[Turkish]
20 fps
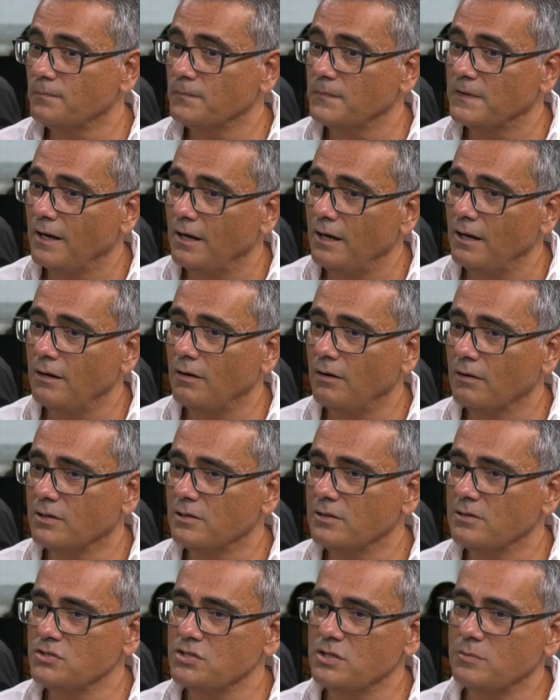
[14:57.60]
daha
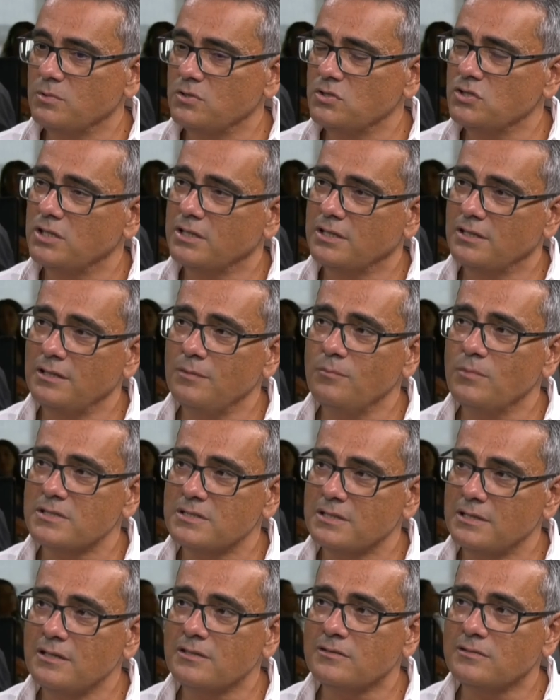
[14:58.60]
akıllıca bir şekilde
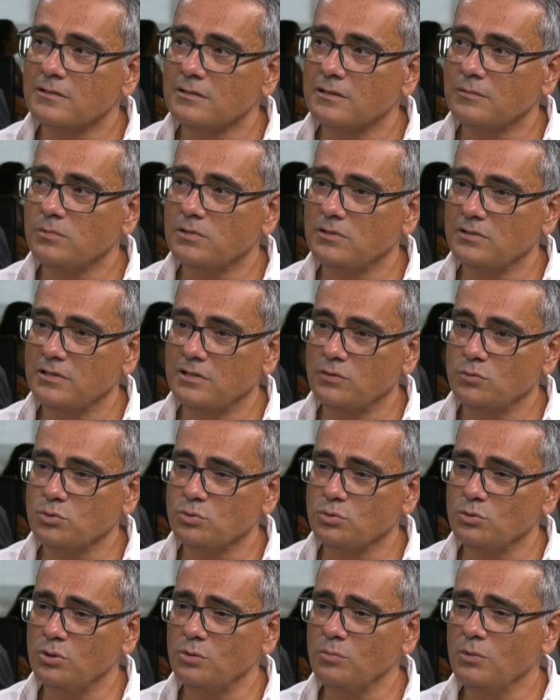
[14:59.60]
masaya yatırılabilir diye
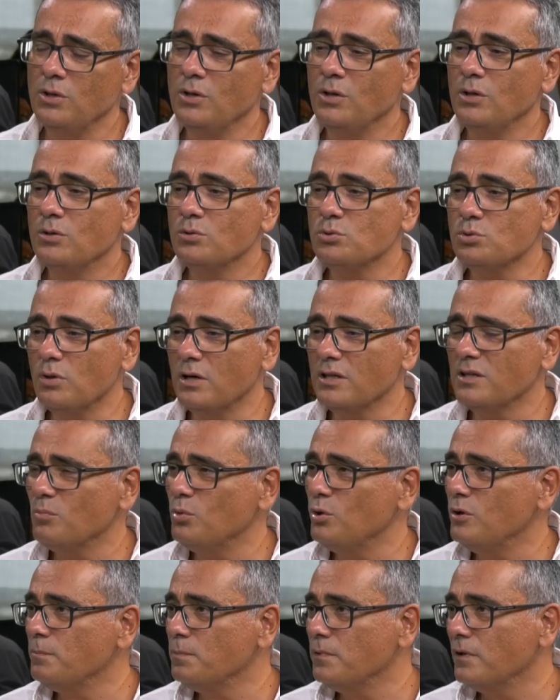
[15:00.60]
düşünüyorum. Şu anda
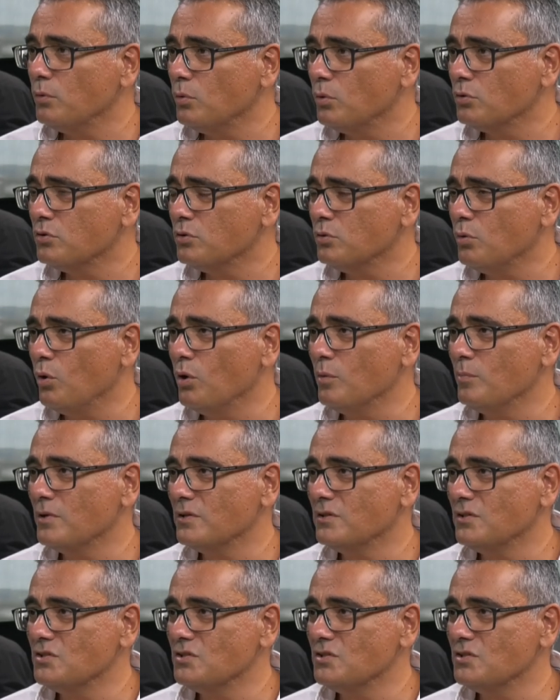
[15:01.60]
böyle plan ortada olmadığı